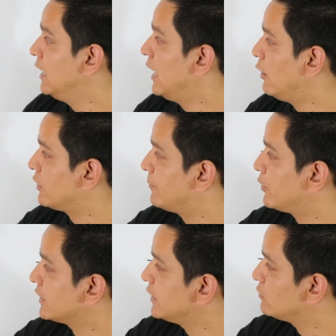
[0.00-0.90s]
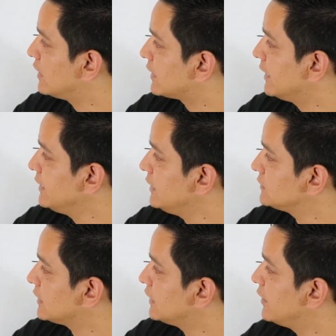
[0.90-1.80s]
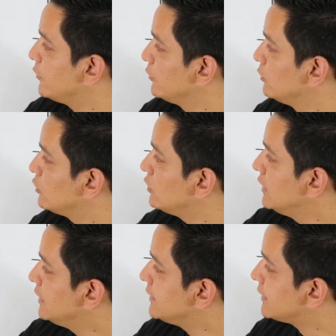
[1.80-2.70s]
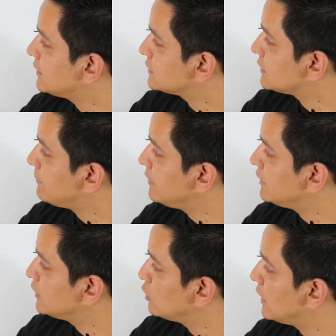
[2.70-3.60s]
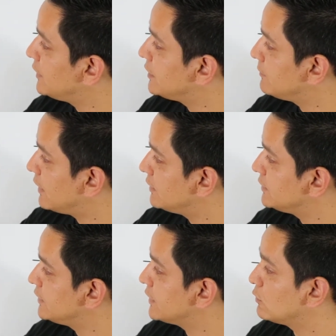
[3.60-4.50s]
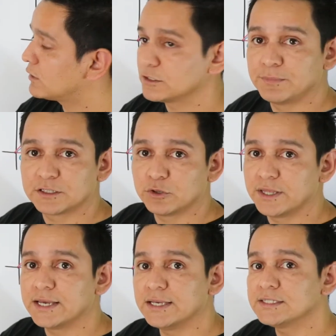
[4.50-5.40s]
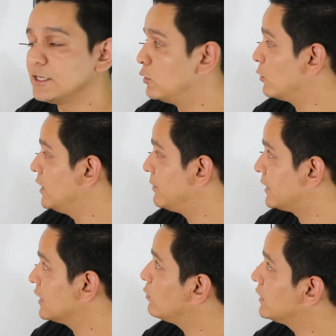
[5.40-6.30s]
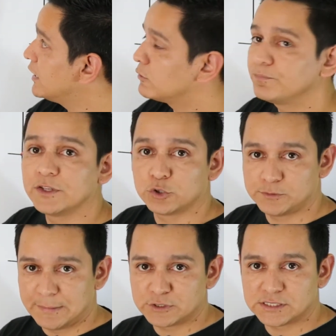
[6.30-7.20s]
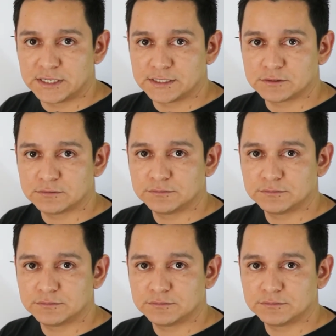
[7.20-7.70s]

Ahora, por aquí hay una raíz, aquí hay un 1, y aquí te está pidiendo la derivada de y con respecto de x y luego elevarla al cuadrado. Entonces vamos a hacer eso.